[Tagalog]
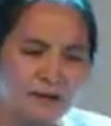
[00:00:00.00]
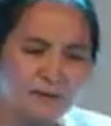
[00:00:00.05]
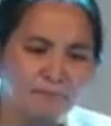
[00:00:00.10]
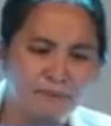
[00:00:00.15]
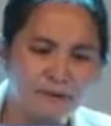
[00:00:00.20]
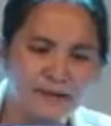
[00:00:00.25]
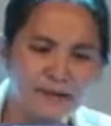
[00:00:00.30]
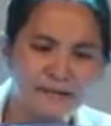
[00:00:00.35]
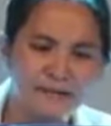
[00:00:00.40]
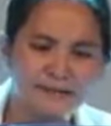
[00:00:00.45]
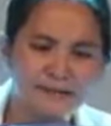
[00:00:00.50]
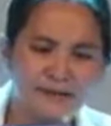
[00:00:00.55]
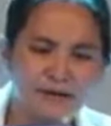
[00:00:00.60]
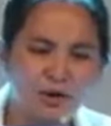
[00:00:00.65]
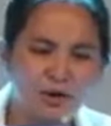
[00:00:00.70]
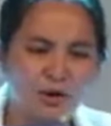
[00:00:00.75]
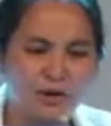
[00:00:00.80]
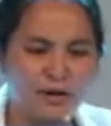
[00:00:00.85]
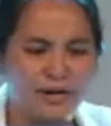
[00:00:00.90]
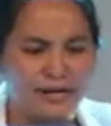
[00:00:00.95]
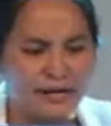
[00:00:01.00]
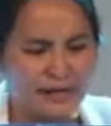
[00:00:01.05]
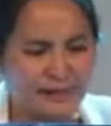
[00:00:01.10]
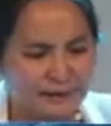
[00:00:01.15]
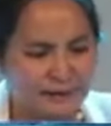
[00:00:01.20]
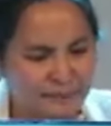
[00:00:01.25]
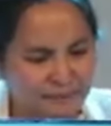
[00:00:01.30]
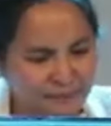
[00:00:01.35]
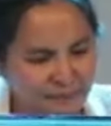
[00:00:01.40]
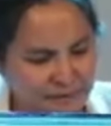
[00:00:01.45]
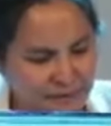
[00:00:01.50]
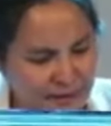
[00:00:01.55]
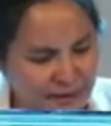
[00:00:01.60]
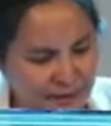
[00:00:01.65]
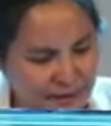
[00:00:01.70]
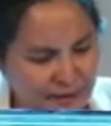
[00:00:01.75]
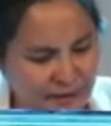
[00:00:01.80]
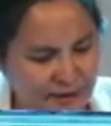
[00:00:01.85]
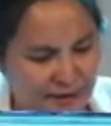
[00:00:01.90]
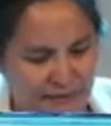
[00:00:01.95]
Praise the Lord.
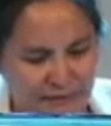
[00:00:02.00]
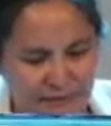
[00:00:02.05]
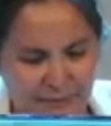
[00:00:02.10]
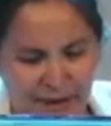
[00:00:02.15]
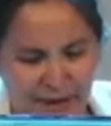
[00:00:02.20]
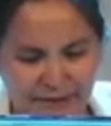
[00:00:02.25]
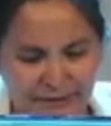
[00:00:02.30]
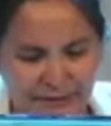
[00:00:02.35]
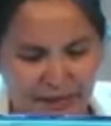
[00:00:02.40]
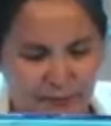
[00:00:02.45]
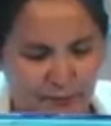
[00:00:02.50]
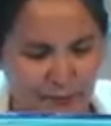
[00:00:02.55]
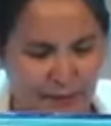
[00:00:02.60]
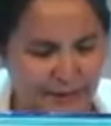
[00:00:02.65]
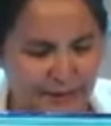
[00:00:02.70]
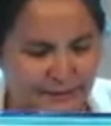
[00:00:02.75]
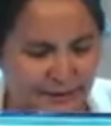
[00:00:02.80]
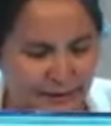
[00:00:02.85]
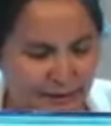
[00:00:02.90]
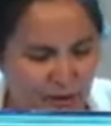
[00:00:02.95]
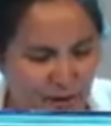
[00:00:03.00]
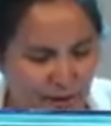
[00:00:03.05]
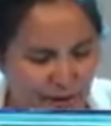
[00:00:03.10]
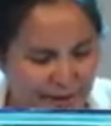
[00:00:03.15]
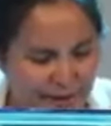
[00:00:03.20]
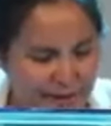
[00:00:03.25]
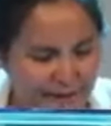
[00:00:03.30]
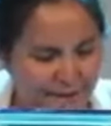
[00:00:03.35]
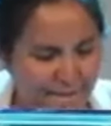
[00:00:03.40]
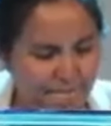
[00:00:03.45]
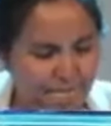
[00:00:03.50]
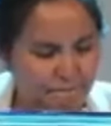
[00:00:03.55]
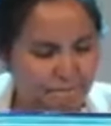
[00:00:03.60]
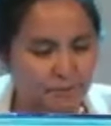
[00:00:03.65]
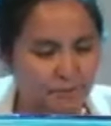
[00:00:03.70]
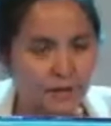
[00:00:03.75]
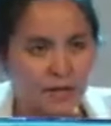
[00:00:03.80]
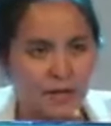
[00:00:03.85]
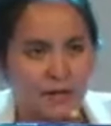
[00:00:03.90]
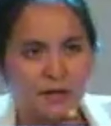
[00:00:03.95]
Everybody say, Praise the Lord.
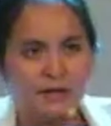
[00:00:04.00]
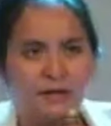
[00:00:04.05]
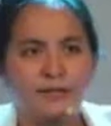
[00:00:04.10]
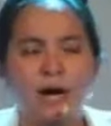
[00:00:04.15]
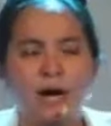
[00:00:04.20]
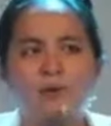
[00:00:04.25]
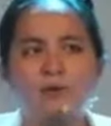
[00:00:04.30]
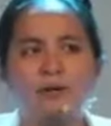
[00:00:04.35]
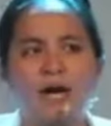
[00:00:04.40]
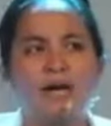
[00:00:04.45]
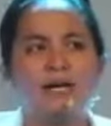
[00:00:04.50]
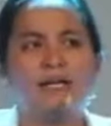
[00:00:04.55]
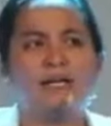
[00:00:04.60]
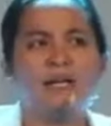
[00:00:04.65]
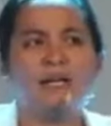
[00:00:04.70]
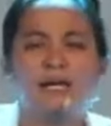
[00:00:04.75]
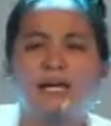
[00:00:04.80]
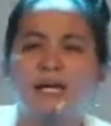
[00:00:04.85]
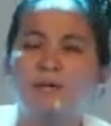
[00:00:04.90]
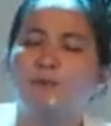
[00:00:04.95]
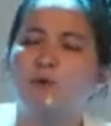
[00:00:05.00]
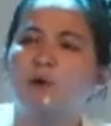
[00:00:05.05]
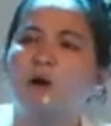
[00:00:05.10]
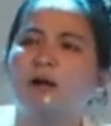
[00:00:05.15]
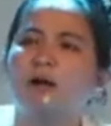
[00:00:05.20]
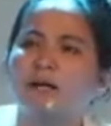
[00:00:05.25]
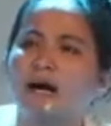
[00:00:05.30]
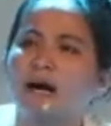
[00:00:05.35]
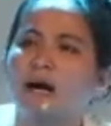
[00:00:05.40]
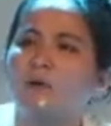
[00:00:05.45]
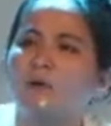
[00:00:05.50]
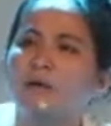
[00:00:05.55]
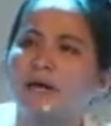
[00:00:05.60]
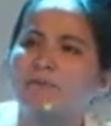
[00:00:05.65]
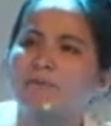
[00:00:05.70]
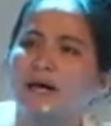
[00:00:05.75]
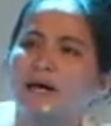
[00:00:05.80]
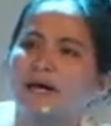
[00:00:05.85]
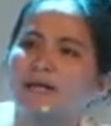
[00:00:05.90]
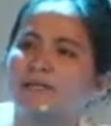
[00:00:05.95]
Naunay ginahimo ang kaaway
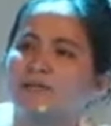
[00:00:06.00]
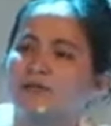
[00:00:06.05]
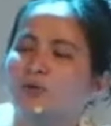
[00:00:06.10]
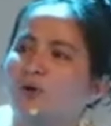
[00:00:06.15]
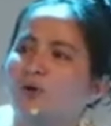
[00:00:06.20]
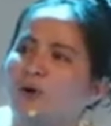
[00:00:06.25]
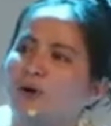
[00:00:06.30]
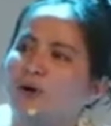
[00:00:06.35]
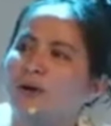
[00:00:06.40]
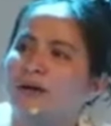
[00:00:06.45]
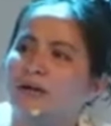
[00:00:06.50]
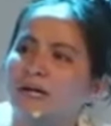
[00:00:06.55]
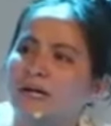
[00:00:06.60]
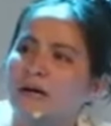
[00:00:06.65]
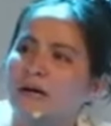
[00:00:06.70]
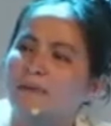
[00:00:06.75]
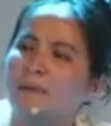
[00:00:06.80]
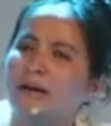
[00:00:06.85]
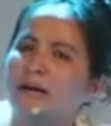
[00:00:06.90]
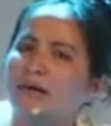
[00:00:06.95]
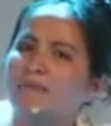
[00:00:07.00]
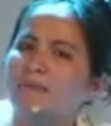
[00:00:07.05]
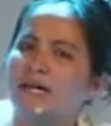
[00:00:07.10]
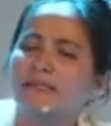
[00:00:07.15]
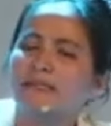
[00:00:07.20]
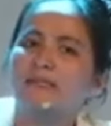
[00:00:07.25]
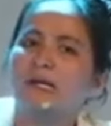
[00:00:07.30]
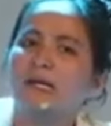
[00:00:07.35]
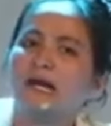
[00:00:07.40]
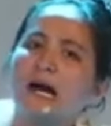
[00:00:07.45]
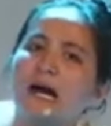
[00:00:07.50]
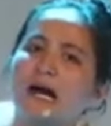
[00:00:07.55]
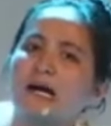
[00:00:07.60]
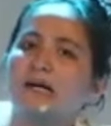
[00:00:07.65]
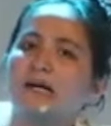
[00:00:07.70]
mga igsuon para may salahag